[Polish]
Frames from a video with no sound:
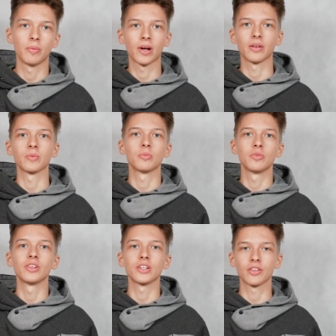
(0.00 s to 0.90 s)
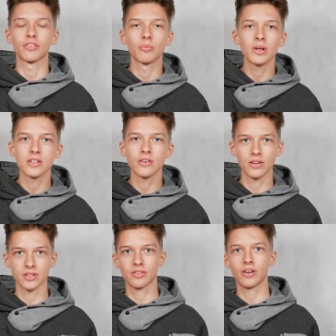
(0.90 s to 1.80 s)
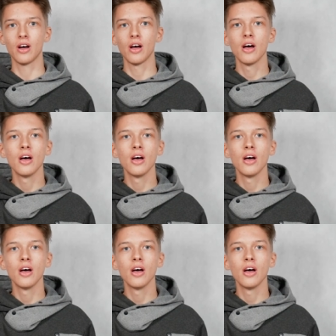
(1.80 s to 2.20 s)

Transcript: jak tam to mówi nasza formacja oazowa,